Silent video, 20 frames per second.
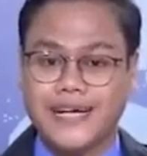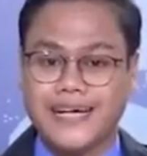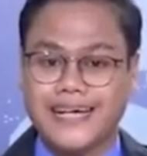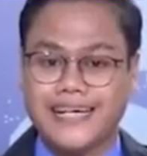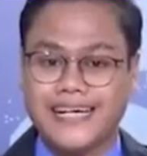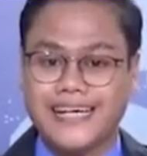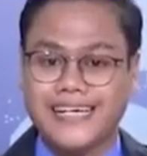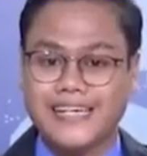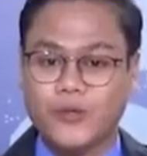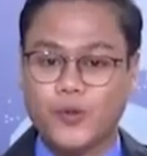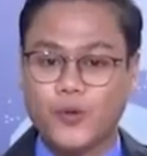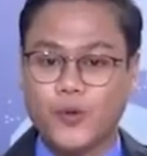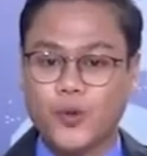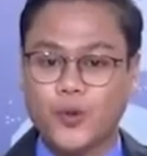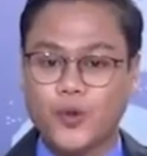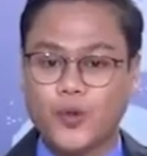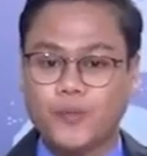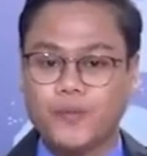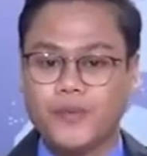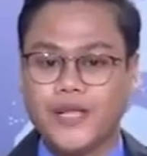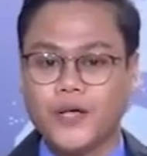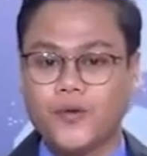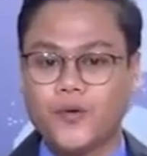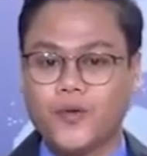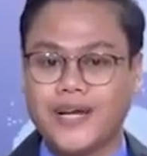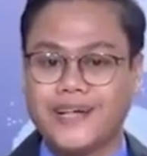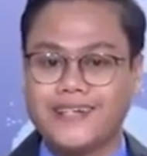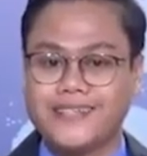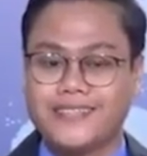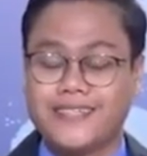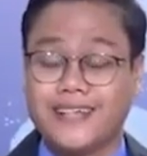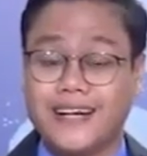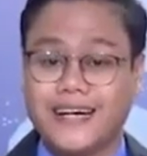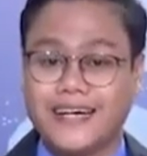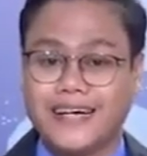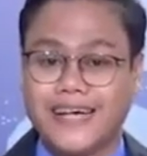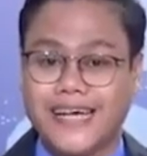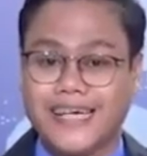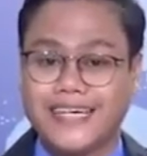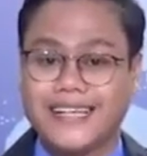vihara untuk melakukan
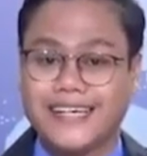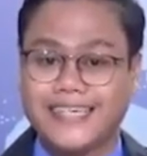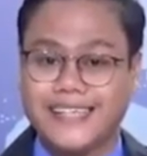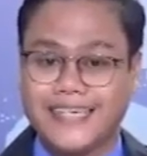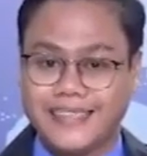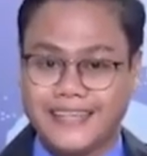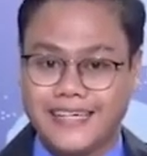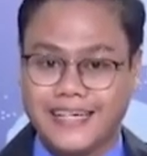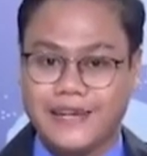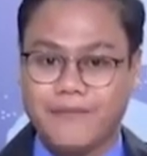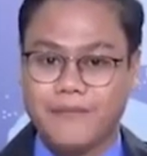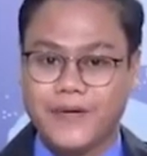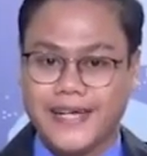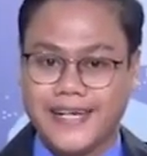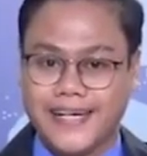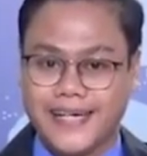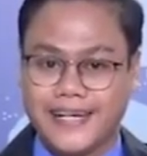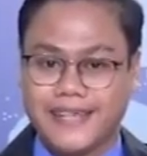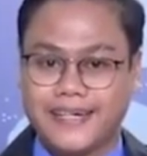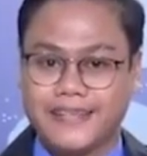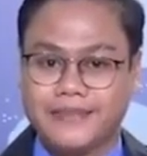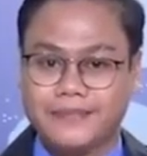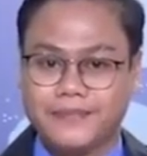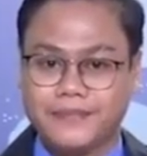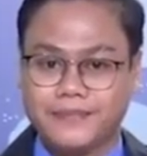serangkaian kegiatan ibadah.